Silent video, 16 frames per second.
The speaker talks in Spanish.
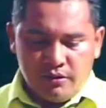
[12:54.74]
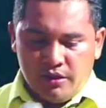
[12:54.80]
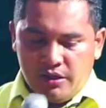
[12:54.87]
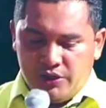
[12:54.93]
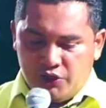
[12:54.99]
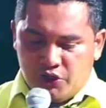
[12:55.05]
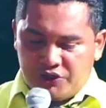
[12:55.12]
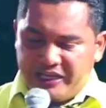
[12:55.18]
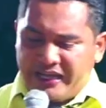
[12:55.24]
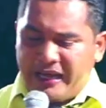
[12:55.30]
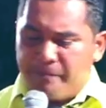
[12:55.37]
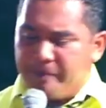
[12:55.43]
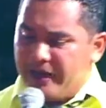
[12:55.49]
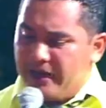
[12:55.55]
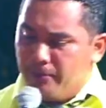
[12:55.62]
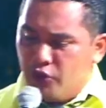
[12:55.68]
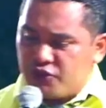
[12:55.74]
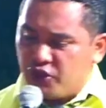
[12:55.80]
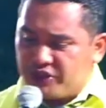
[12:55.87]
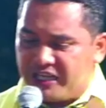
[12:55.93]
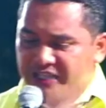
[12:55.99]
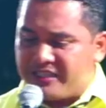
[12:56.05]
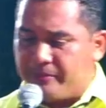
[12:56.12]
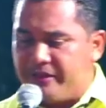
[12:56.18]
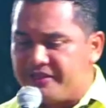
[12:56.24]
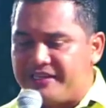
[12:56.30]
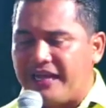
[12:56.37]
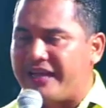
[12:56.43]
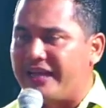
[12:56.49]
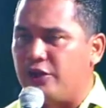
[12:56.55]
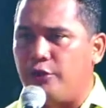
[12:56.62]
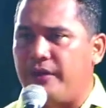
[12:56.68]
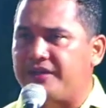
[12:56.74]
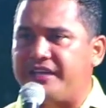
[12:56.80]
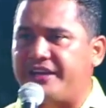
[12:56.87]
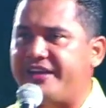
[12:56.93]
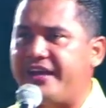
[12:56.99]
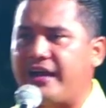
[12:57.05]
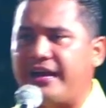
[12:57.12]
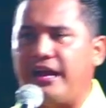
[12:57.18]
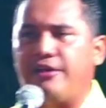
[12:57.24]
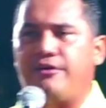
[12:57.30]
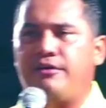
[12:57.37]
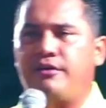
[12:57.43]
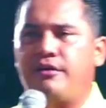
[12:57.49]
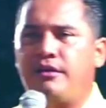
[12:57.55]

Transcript: Yo sé que para muchos este mensaje no va a ser de agrado.